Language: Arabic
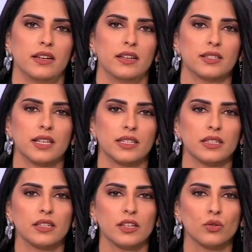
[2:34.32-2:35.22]
آه،
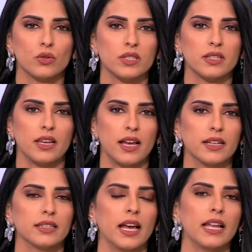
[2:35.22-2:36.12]
سيد يوست
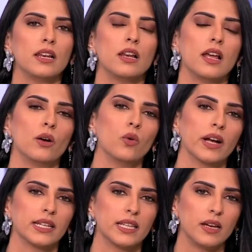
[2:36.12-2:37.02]
الآن؟ هل هو
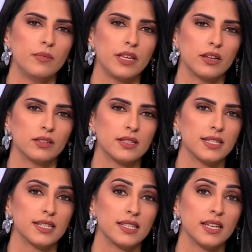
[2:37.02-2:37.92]
غياب الإرادة
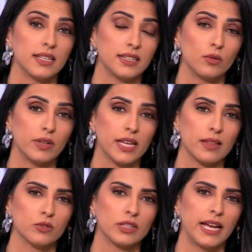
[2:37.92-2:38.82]
السياسية لدى
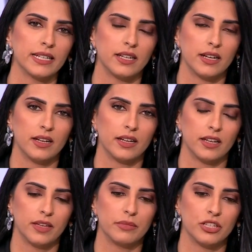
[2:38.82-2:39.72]
الولايات المتحدة
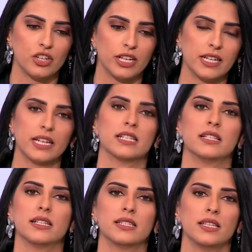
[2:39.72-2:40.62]
آه، بشكل
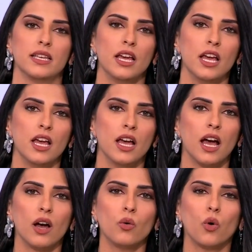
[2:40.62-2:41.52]
أساسي
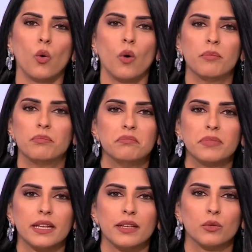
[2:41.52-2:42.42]
أو هو
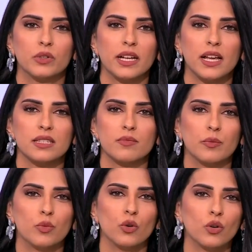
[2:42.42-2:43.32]
يعني هناك
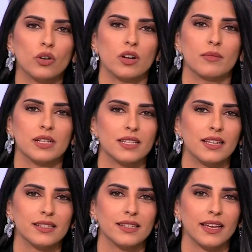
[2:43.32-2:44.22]
أسباب أخرى ما
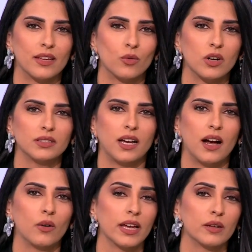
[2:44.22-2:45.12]
زالت غير
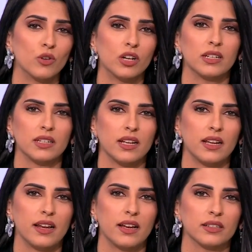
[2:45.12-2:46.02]
واضحة أو غير معلنة
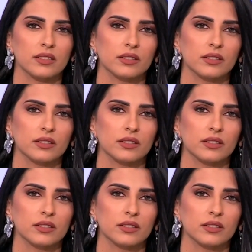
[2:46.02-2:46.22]
إلى الآن؟